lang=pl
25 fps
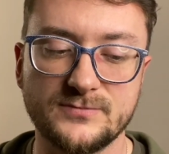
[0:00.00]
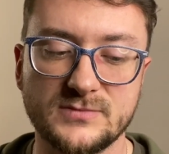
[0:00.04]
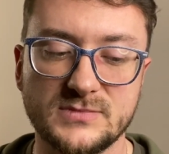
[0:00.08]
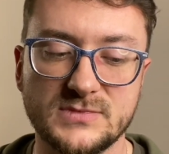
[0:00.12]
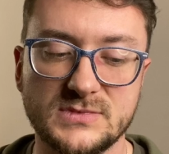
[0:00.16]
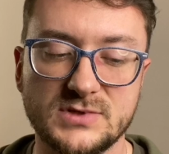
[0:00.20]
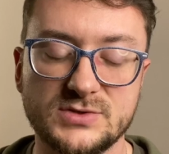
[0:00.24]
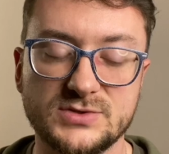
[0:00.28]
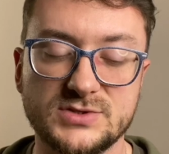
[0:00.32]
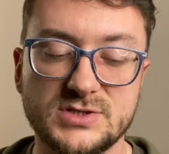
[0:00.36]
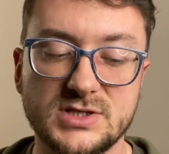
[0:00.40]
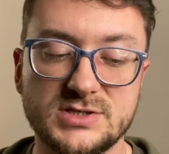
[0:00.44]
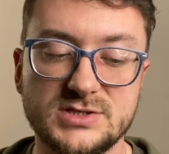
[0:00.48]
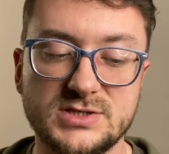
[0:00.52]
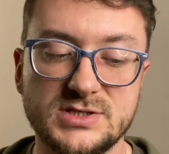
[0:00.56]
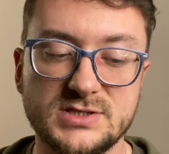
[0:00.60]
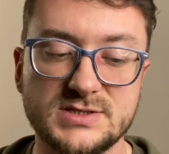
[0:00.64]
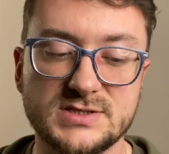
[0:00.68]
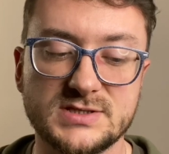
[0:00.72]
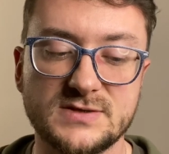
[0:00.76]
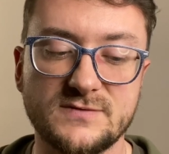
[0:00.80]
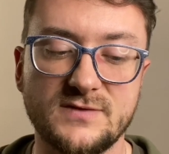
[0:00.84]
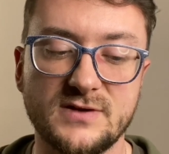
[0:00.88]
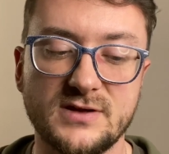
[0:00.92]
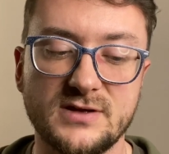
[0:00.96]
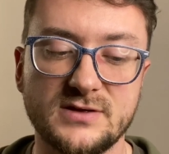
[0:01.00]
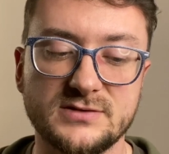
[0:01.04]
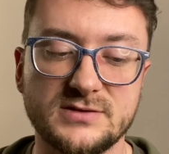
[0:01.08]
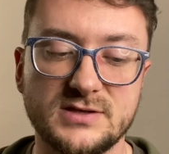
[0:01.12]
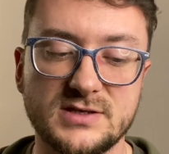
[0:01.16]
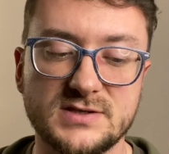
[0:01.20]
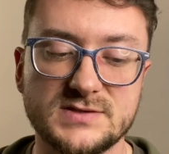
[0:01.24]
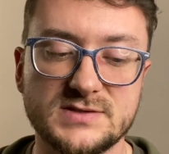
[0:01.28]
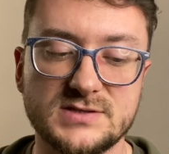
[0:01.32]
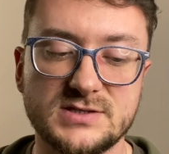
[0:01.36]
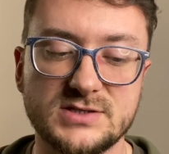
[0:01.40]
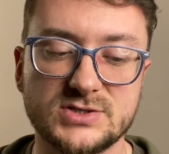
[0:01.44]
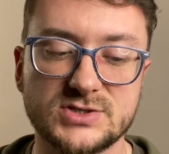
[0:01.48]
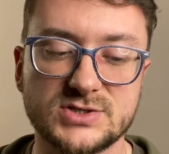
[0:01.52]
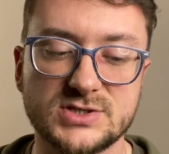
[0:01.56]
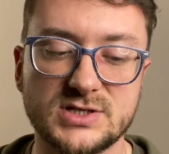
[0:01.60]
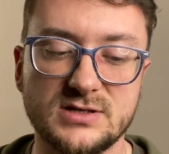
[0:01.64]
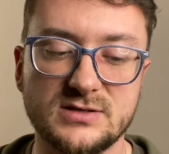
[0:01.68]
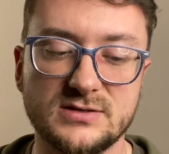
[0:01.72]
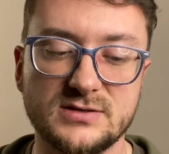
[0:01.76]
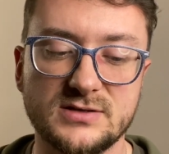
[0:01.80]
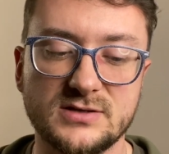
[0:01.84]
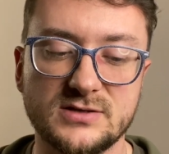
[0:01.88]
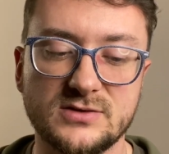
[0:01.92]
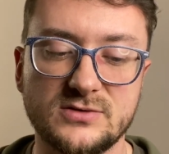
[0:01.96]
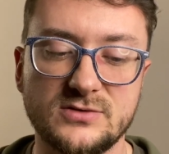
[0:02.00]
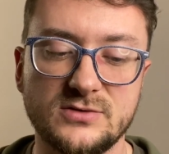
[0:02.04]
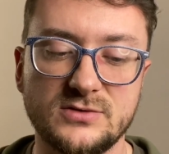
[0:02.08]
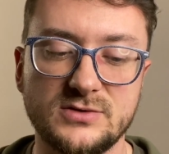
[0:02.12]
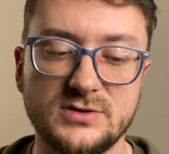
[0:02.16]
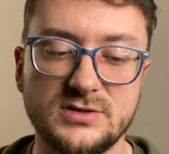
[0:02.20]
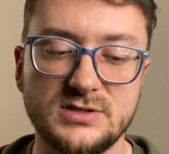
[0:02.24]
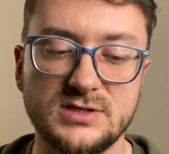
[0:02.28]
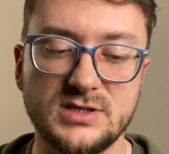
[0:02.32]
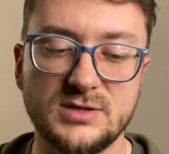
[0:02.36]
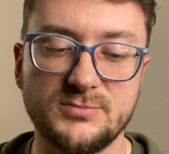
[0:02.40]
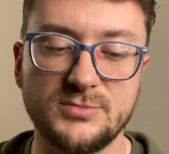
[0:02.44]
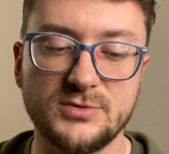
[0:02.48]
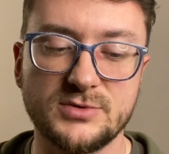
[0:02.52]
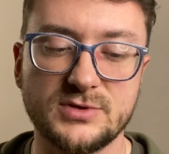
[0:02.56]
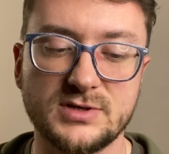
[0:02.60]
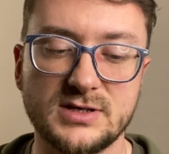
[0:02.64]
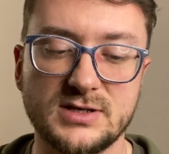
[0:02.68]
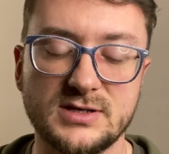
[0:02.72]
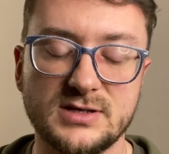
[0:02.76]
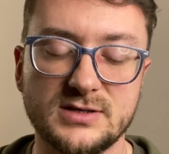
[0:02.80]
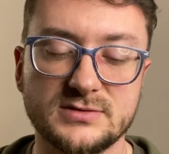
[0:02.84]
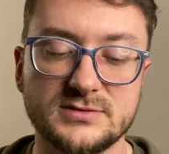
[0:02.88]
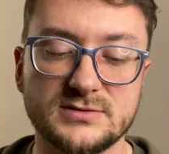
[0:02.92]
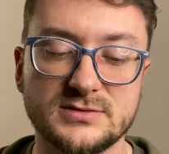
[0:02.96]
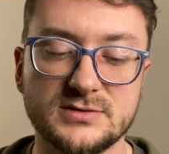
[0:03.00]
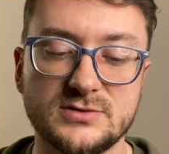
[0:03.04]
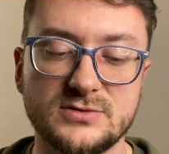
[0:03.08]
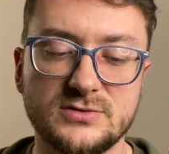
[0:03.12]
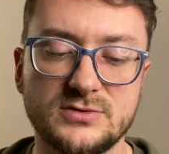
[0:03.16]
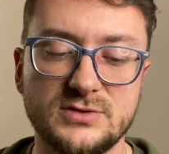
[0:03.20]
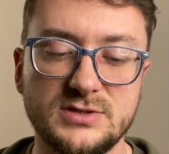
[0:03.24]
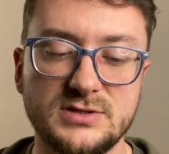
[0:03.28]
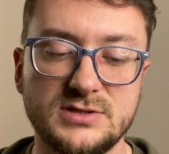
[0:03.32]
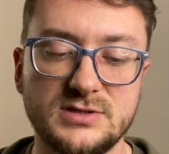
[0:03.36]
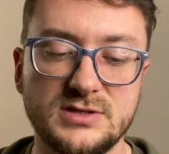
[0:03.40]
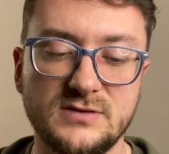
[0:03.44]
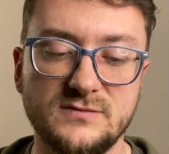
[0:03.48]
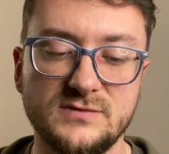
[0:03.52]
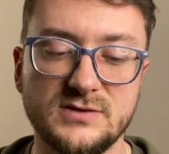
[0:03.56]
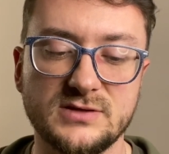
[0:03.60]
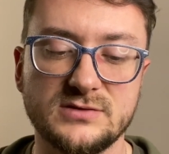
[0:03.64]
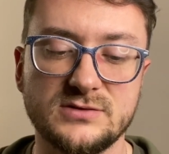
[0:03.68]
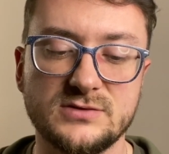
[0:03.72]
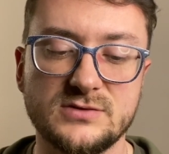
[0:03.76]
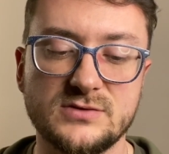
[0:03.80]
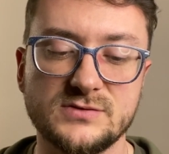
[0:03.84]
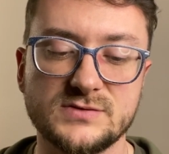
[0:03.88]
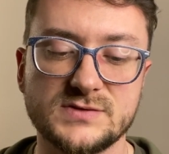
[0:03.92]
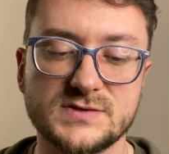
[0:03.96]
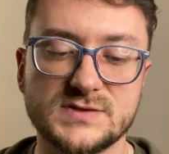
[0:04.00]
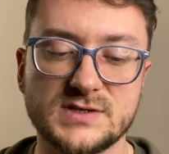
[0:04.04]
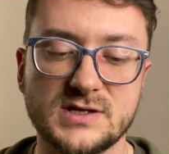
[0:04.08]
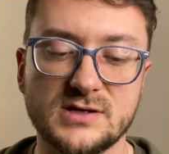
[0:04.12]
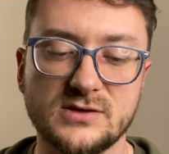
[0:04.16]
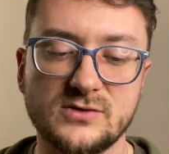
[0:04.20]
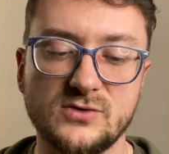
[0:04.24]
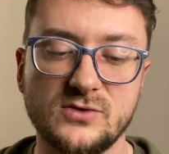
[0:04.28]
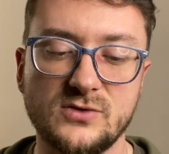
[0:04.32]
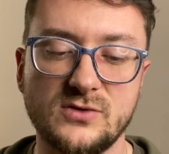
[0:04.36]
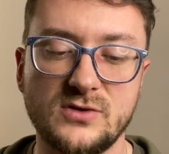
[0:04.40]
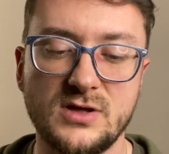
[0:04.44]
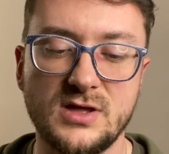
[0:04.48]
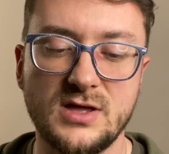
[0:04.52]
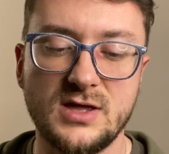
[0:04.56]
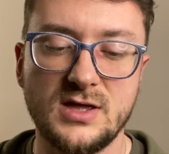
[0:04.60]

do dziedzictwa niezniszczalnego i niepokalanego i niewiętnącego,